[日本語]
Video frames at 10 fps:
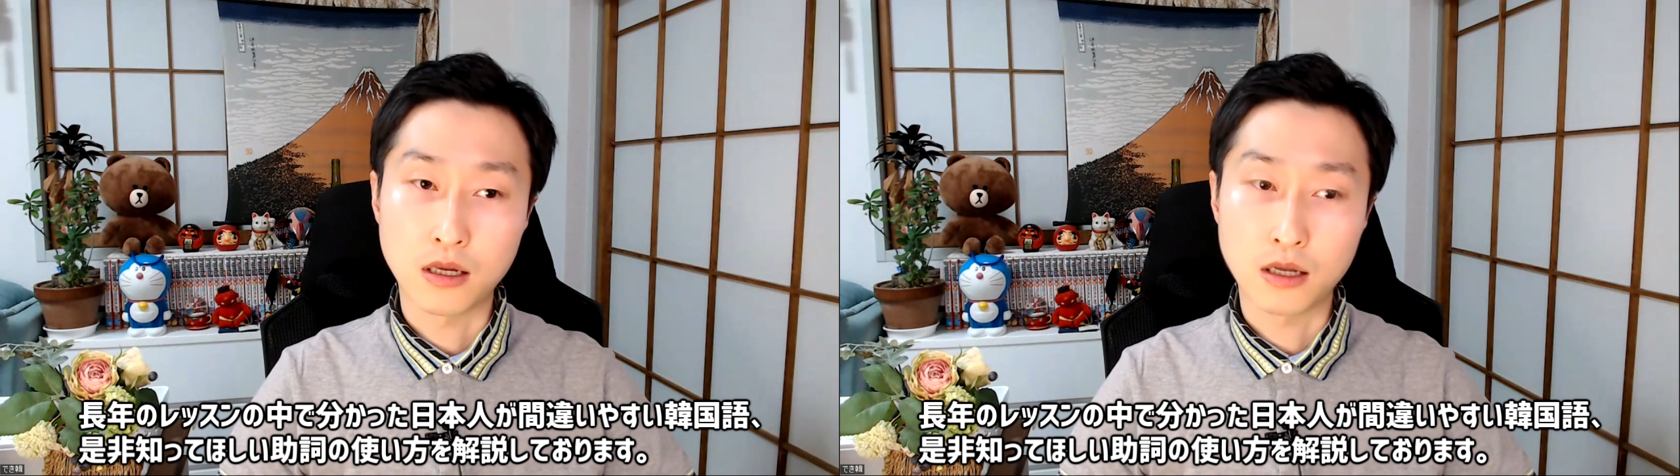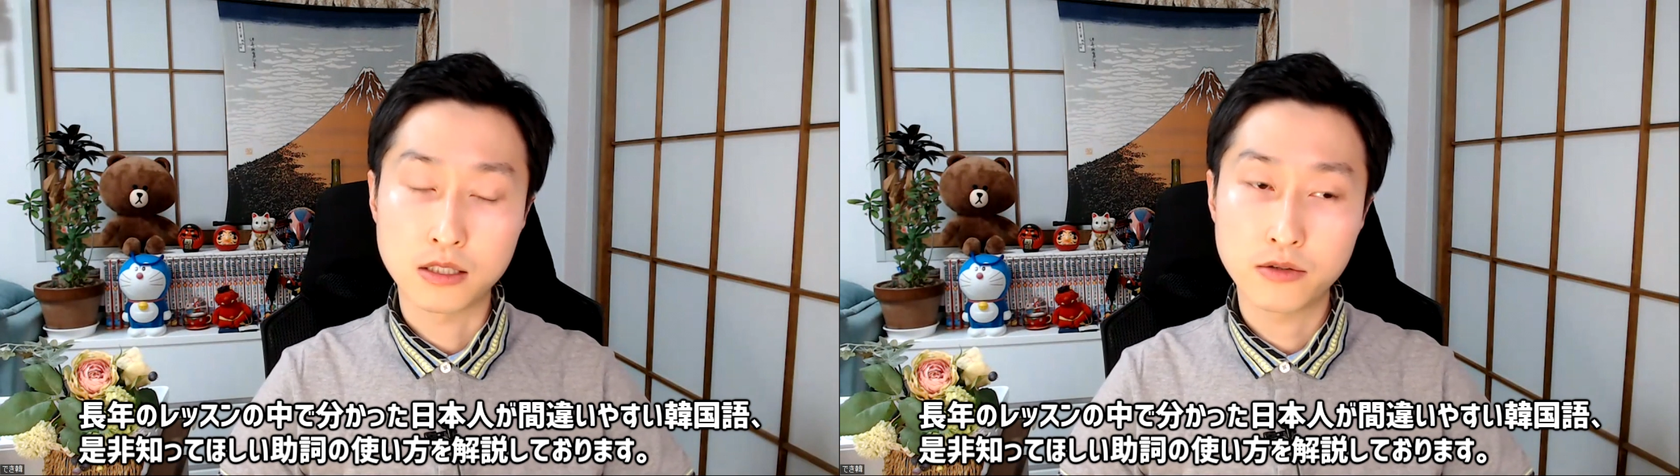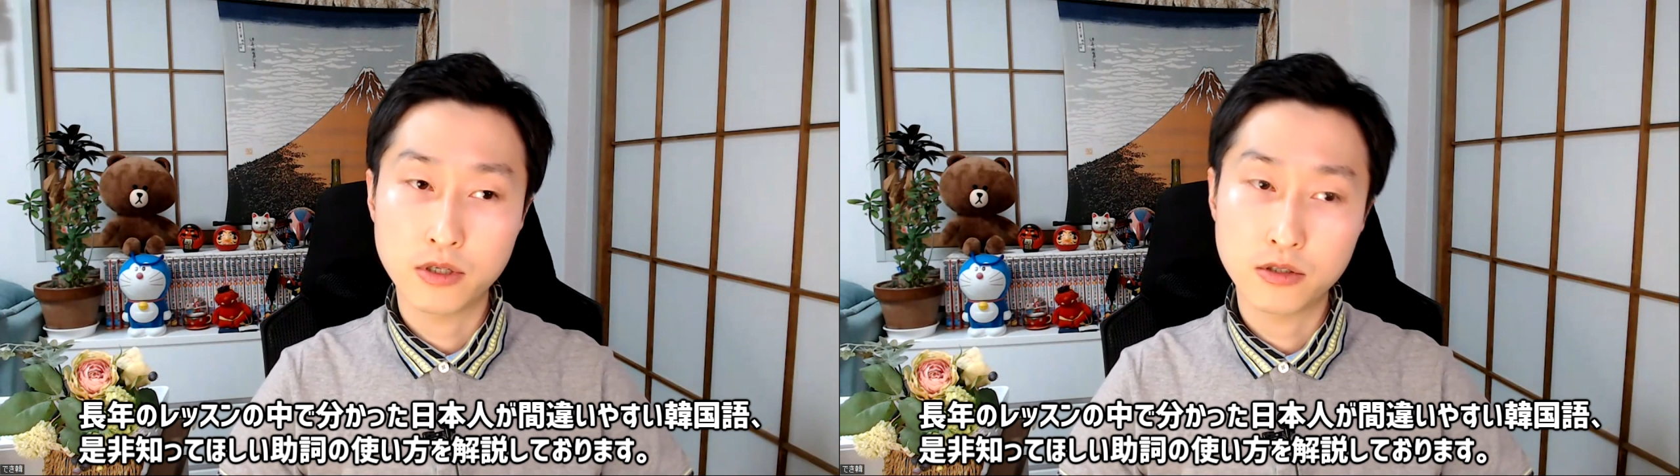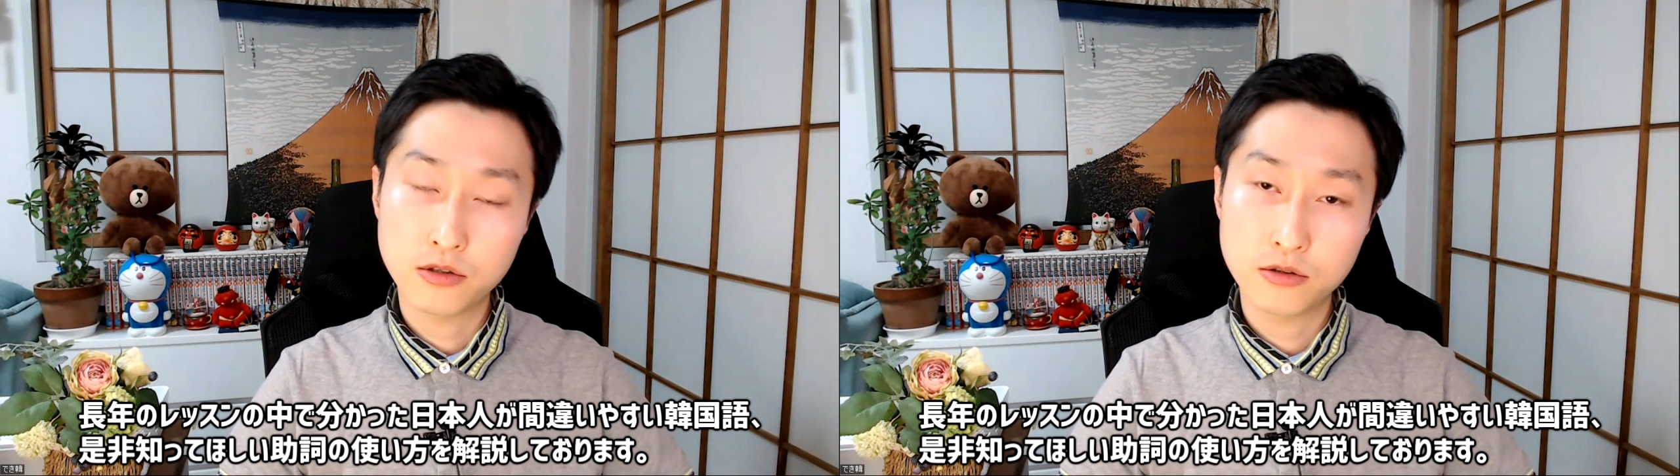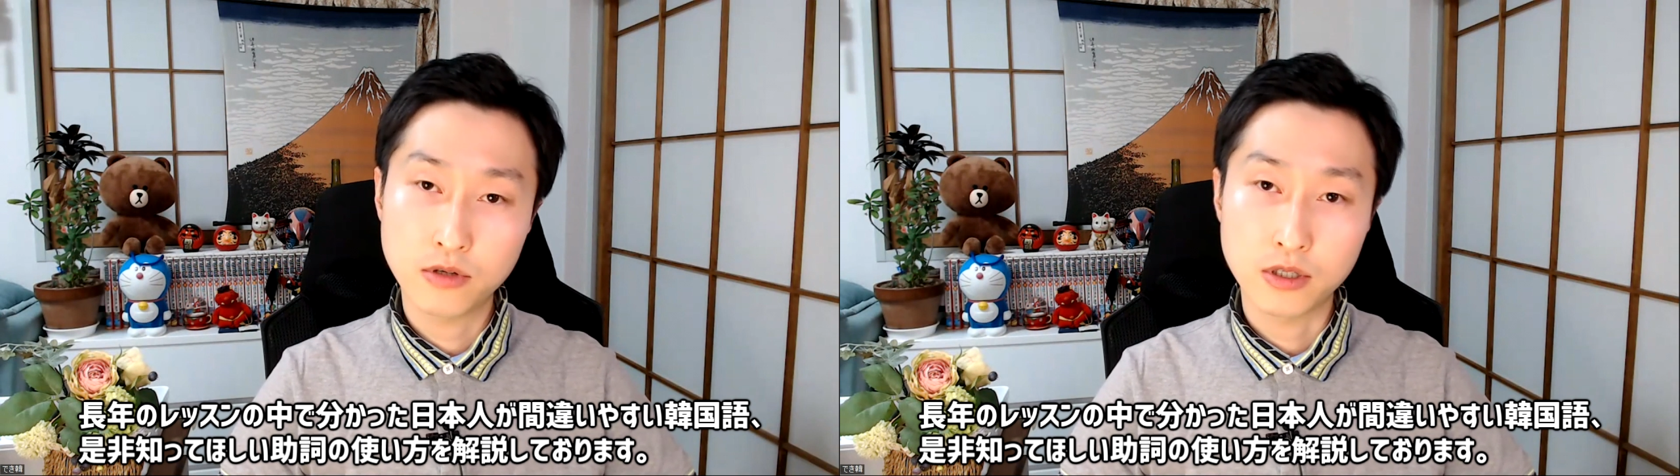8割、
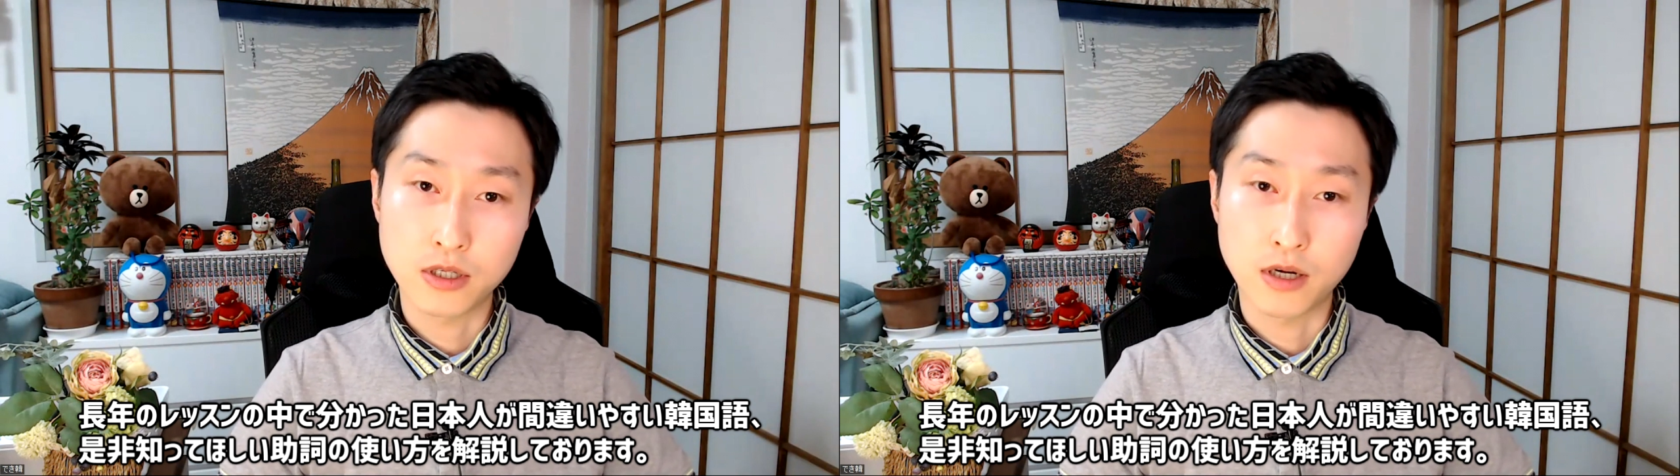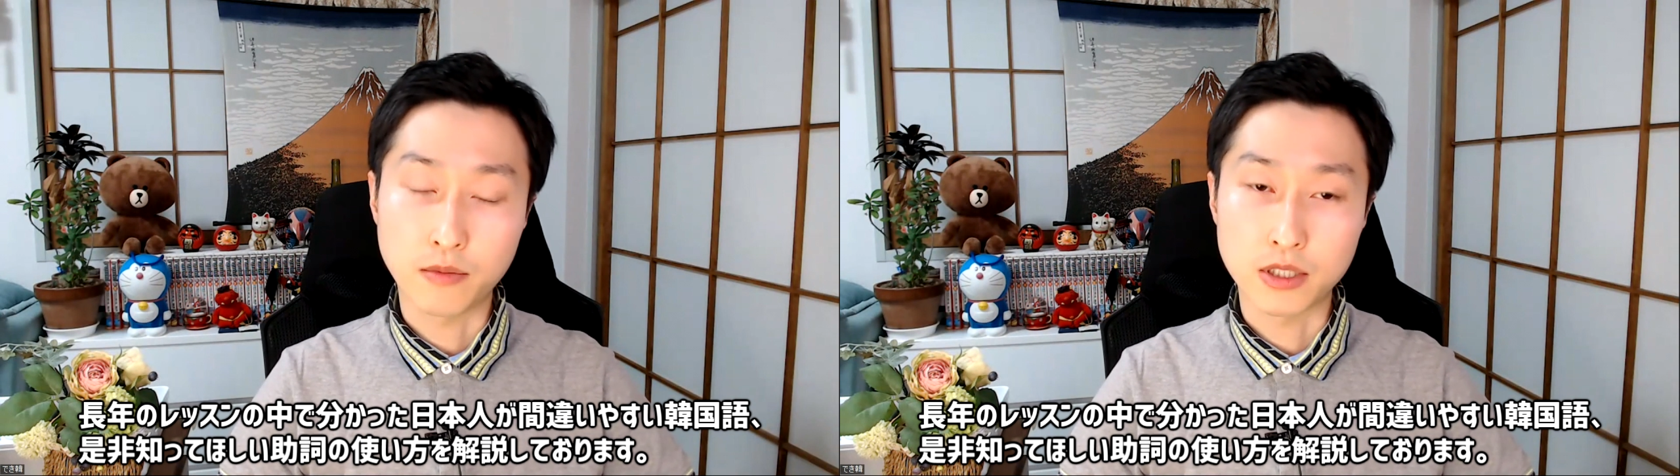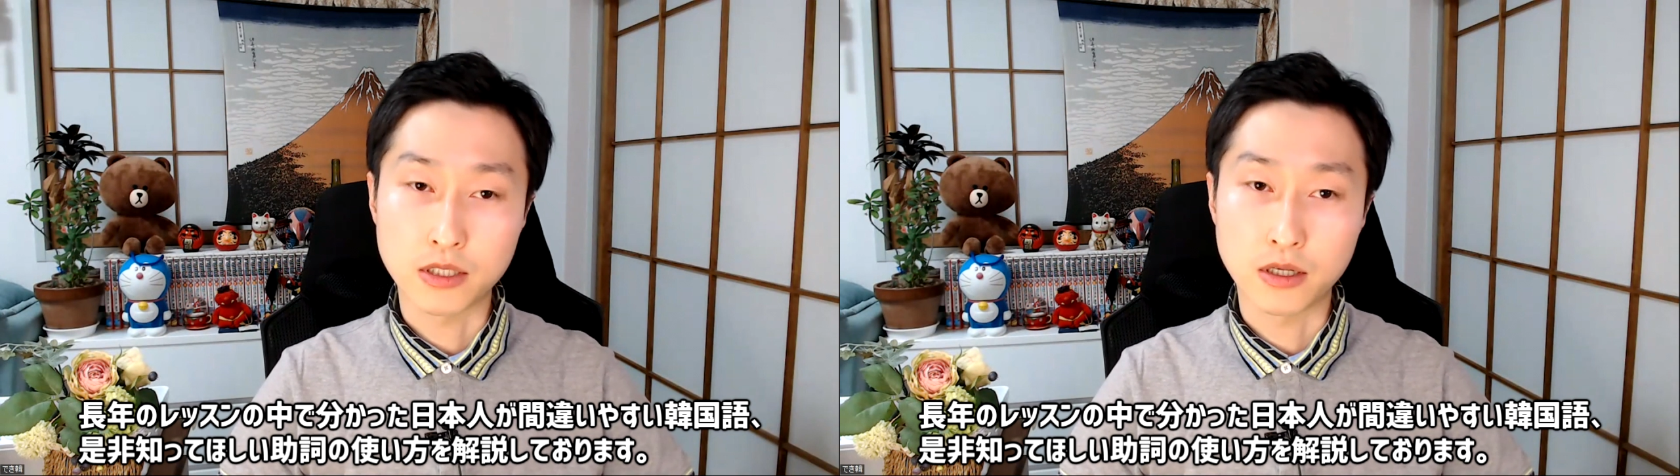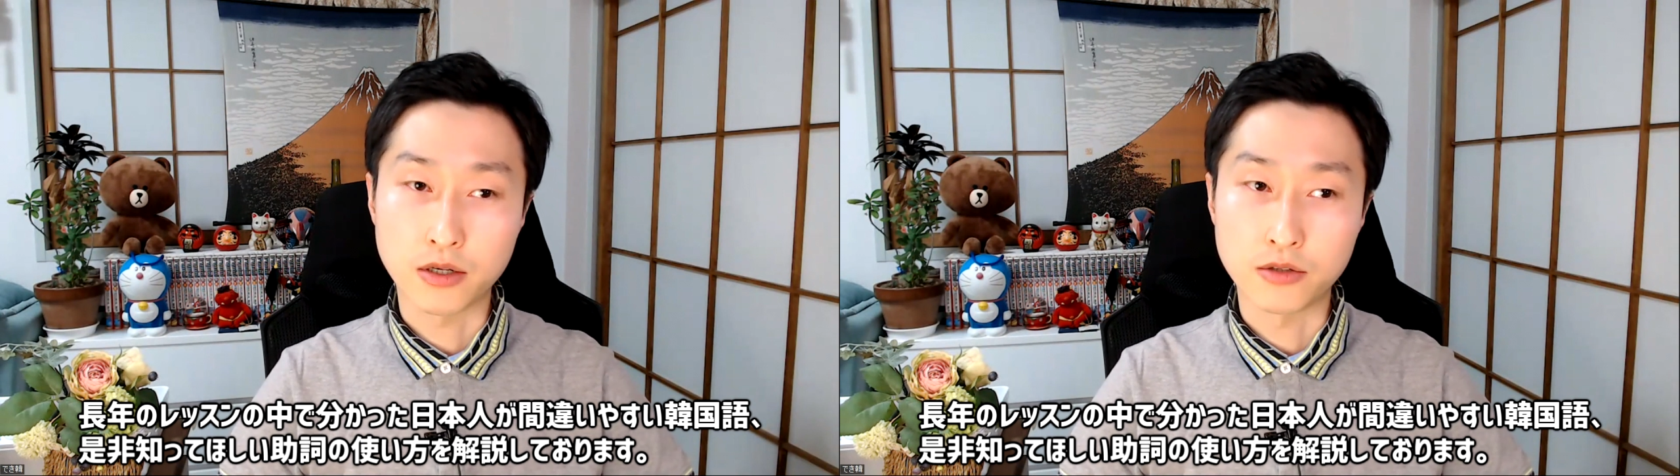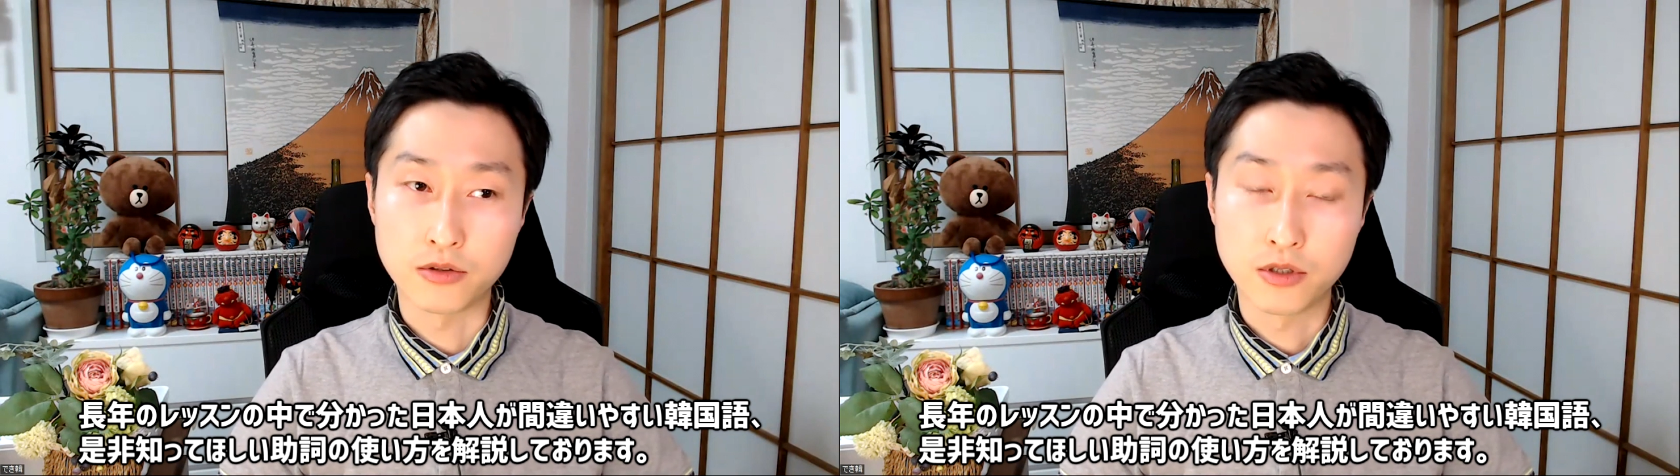9割が間違
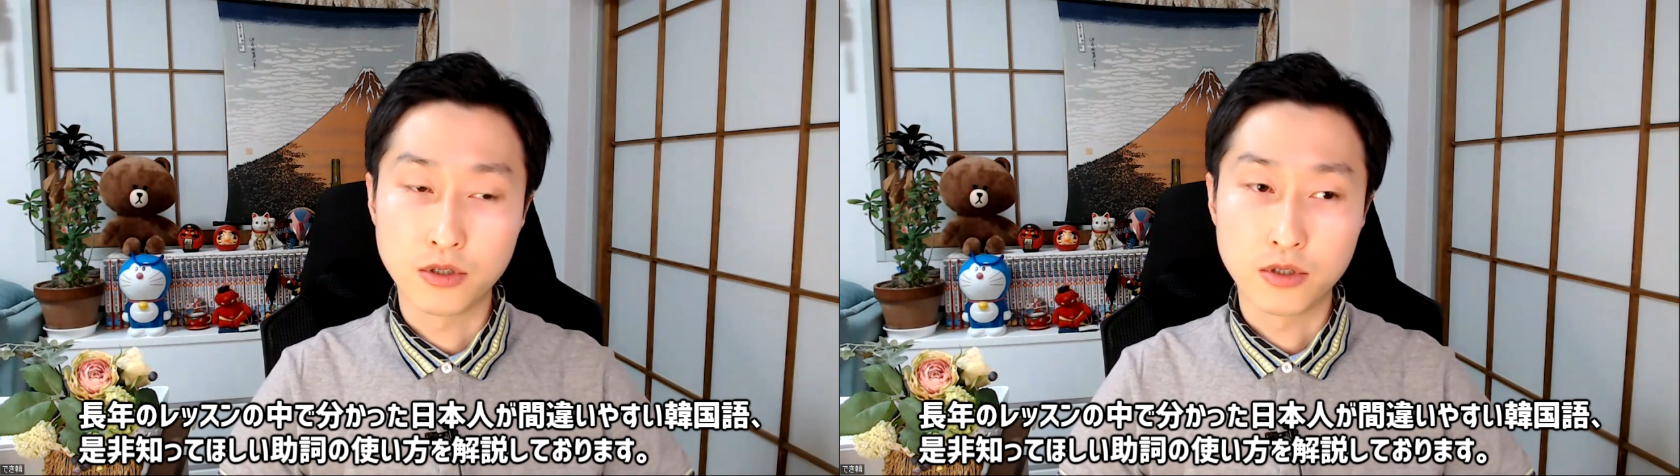える。